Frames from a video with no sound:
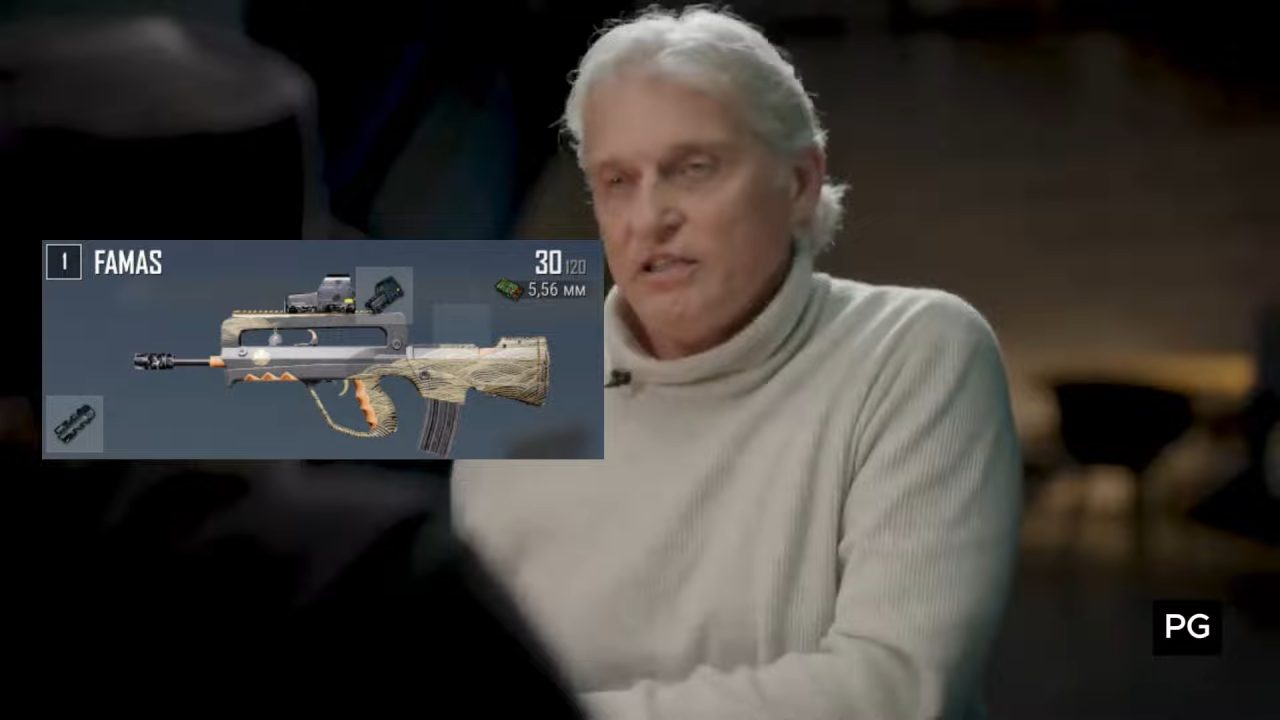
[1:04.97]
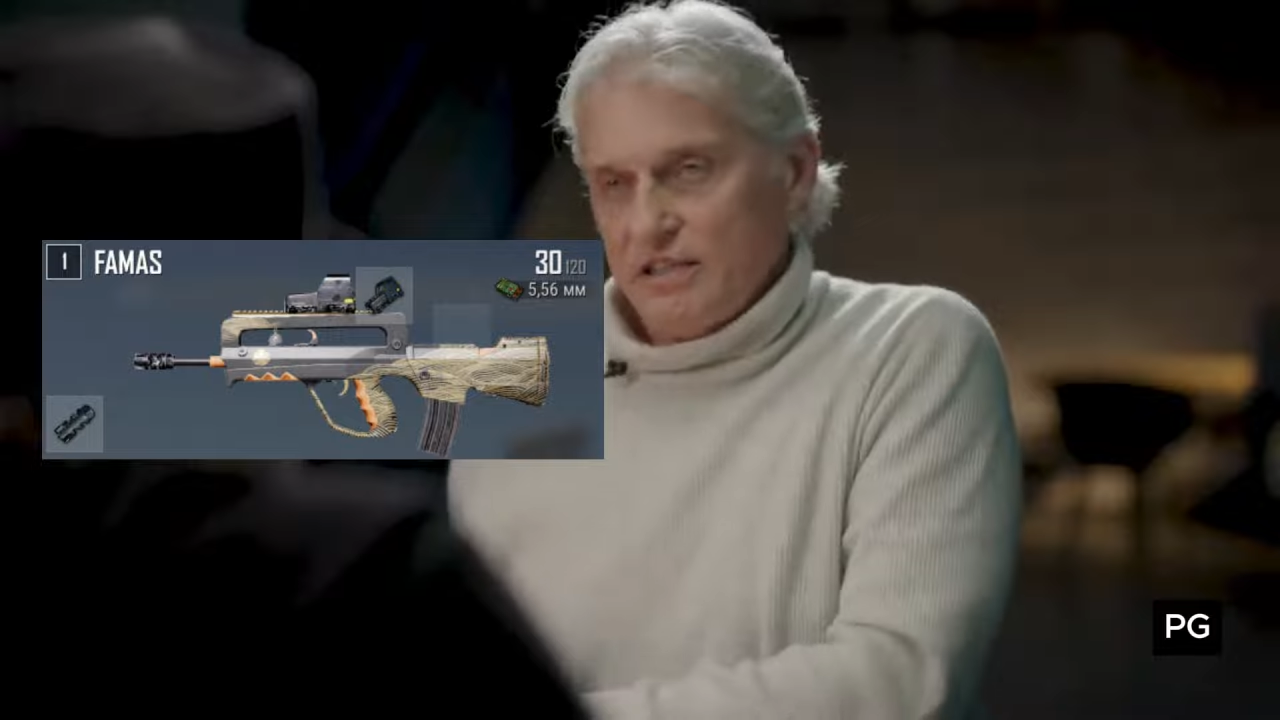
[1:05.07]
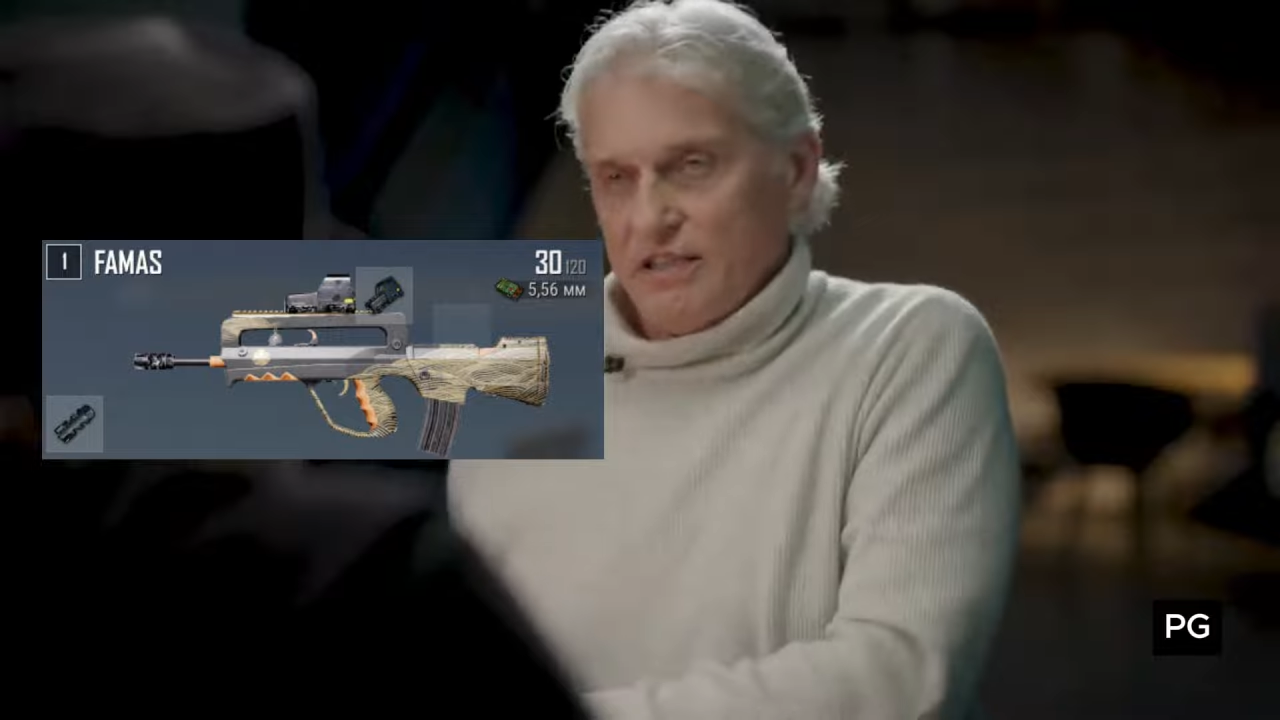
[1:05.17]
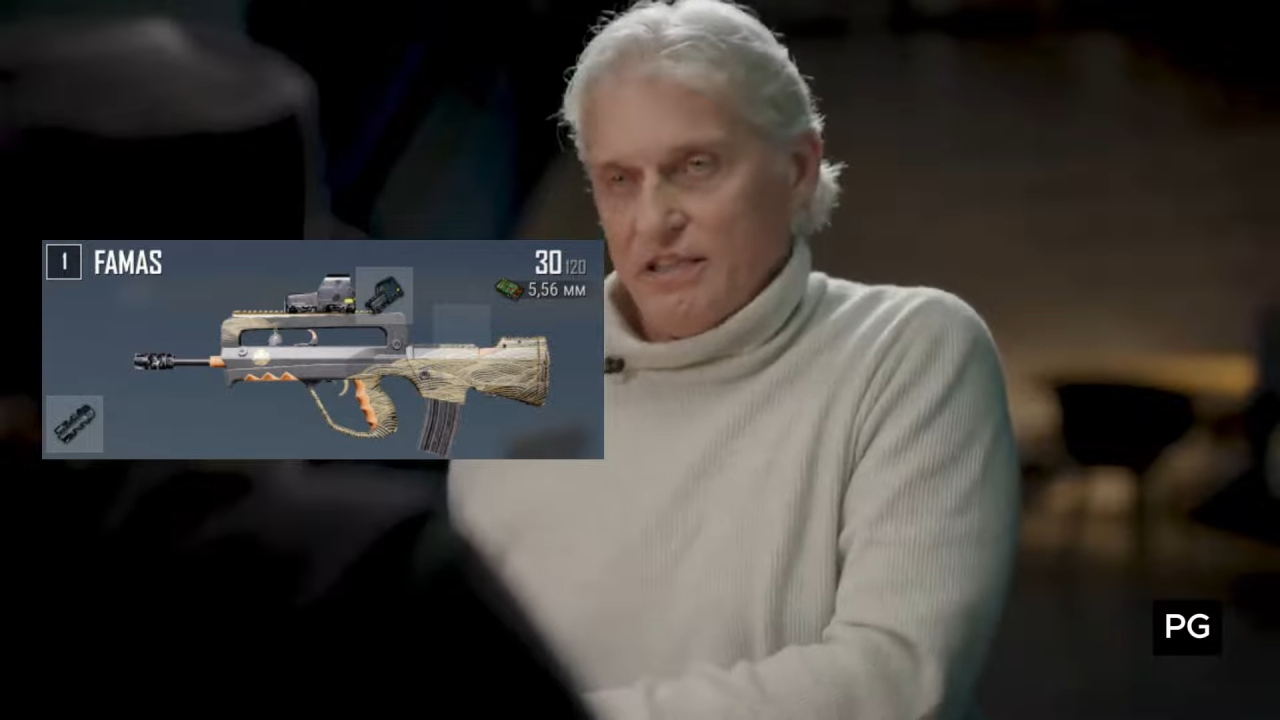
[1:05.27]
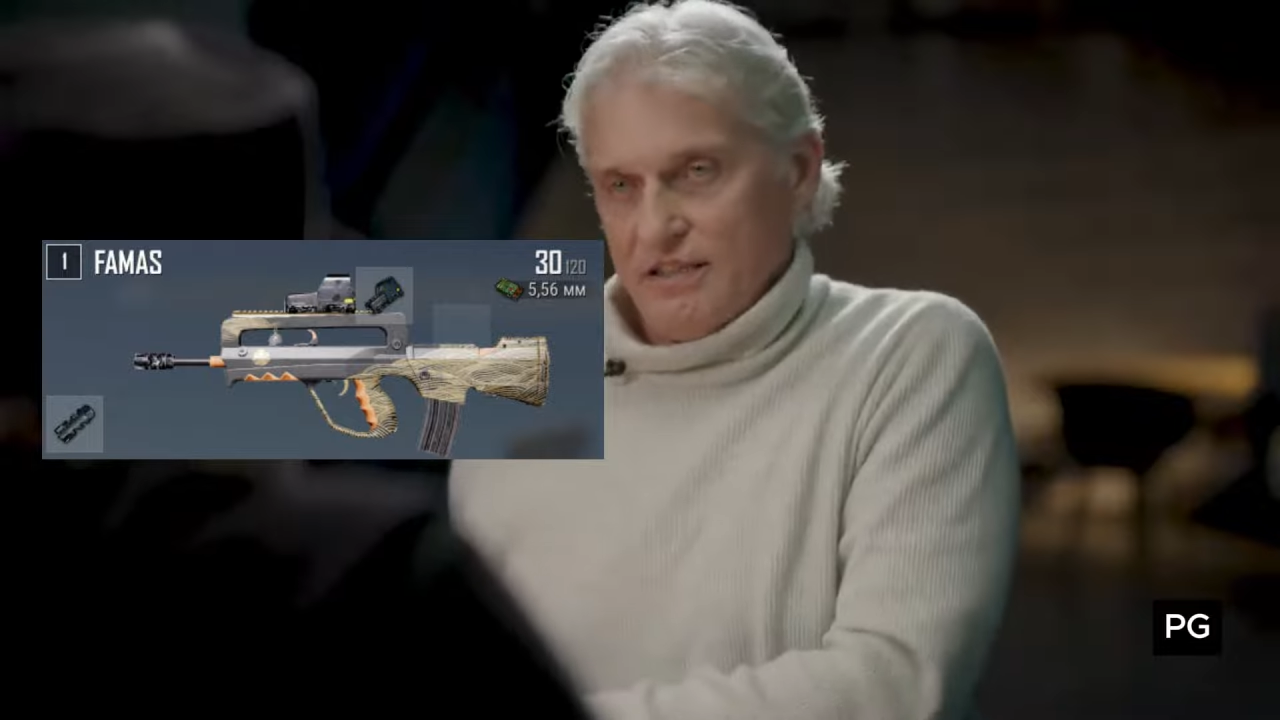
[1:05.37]
не
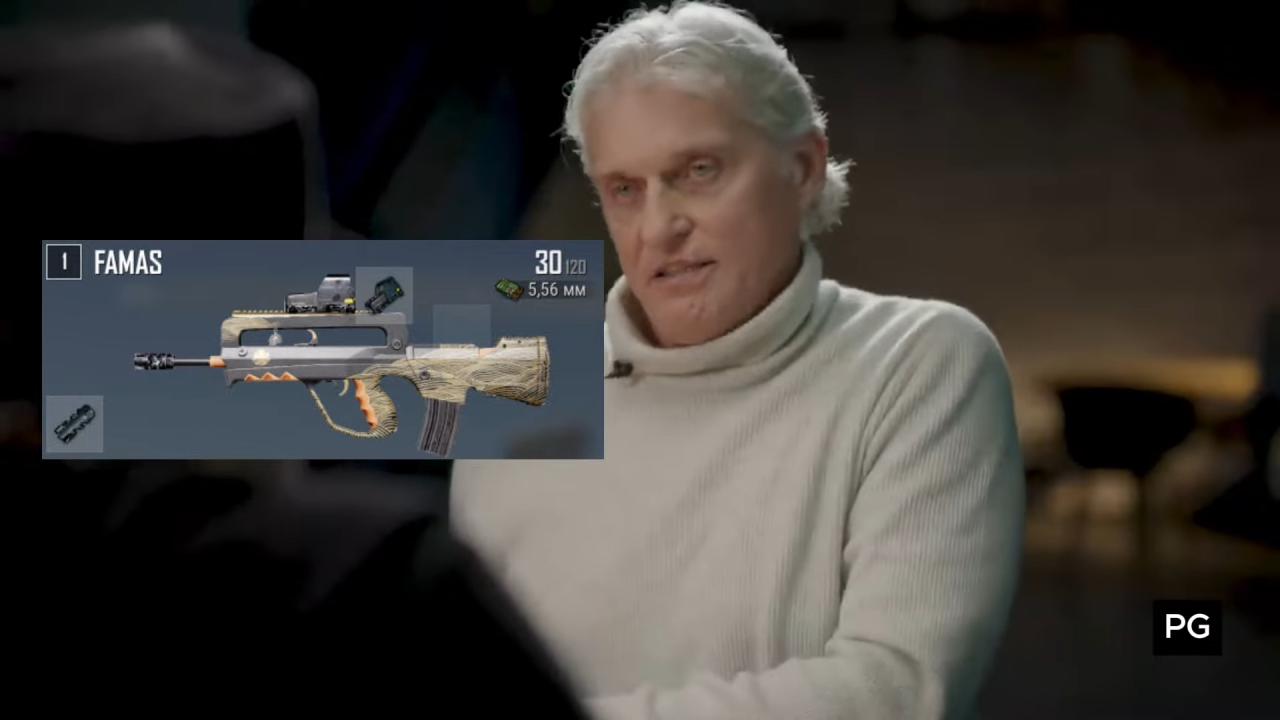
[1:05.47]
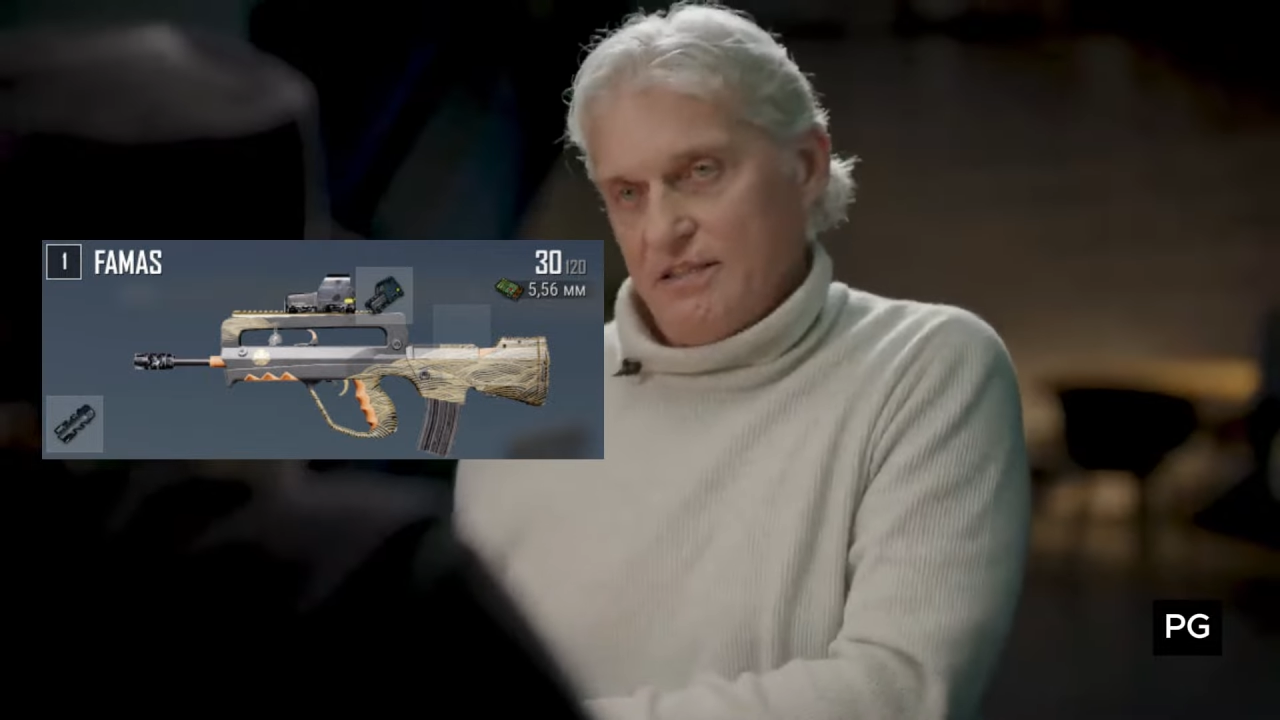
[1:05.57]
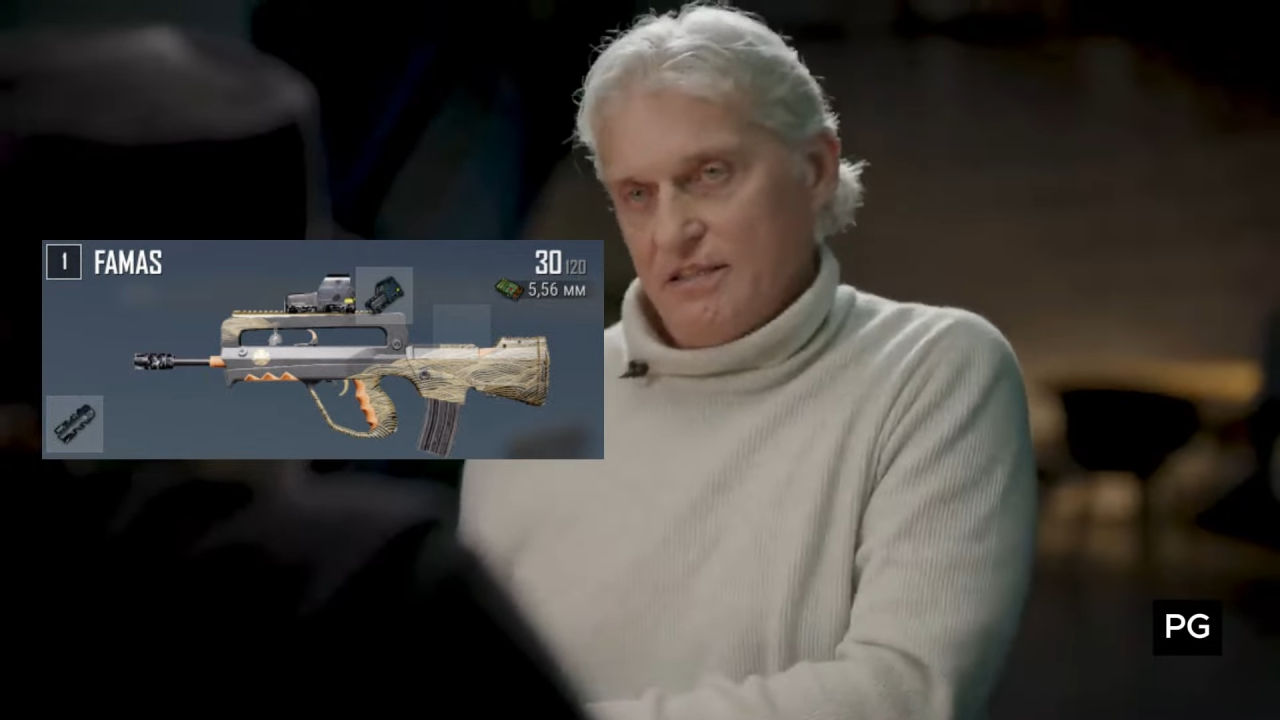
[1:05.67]
здесь.